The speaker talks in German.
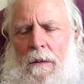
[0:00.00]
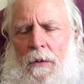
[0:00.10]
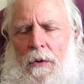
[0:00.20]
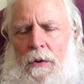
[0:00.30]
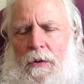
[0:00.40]

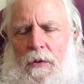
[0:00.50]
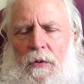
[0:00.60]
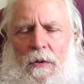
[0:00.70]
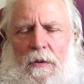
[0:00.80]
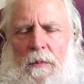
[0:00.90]
Noch
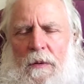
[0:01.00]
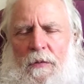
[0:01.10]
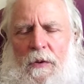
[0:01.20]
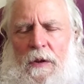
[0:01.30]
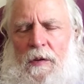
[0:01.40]
dazu, dass man
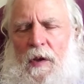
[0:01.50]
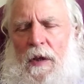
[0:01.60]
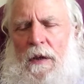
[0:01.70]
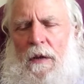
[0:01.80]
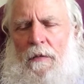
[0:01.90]
von dieser
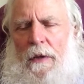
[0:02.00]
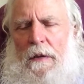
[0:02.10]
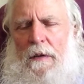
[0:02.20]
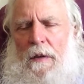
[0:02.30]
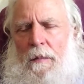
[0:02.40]

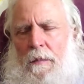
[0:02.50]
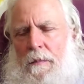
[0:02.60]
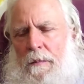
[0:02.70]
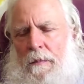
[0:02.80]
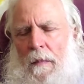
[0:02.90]
Innenwelt eben
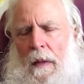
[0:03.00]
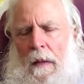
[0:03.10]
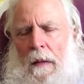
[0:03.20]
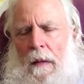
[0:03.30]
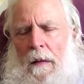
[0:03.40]

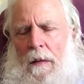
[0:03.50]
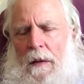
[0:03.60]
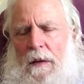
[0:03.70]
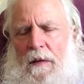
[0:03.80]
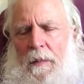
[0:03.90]

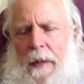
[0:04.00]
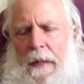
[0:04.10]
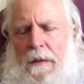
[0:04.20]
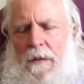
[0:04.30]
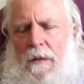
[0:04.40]
nichts
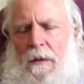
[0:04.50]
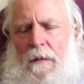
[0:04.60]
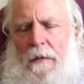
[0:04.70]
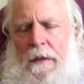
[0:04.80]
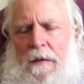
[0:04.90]
merkt oder
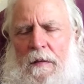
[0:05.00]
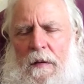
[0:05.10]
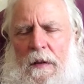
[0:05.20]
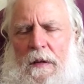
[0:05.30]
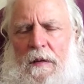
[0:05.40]
die
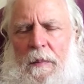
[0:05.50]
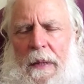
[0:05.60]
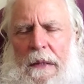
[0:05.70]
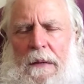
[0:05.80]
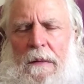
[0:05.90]
meisten nichts
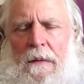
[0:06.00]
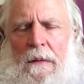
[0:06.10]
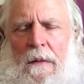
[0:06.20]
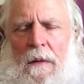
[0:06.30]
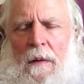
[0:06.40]
merken,
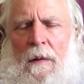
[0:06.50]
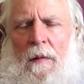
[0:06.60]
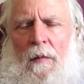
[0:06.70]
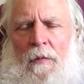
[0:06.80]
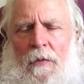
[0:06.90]

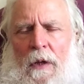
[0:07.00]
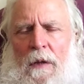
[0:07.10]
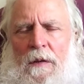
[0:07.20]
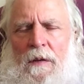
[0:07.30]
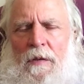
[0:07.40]

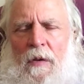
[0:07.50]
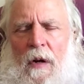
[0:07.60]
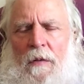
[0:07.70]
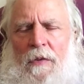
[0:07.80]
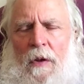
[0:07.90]
viele sie
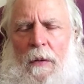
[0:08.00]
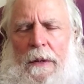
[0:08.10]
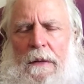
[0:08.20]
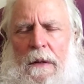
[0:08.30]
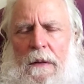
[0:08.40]
sogar
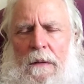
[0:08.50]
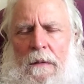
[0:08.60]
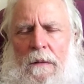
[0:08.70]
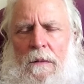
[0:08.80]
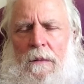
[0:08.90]
verleugnen,
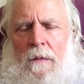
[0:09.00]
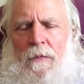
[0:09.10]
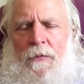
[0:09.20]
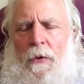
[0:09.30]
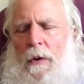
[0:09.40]

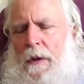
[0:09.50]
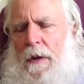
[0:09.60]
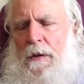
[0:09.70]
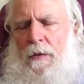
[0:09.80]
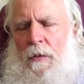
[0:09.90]
völlig
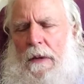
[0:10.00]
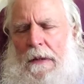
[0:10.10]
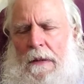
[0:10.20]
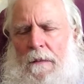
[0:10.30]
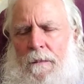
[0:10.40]

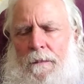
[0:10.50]
ignorieren.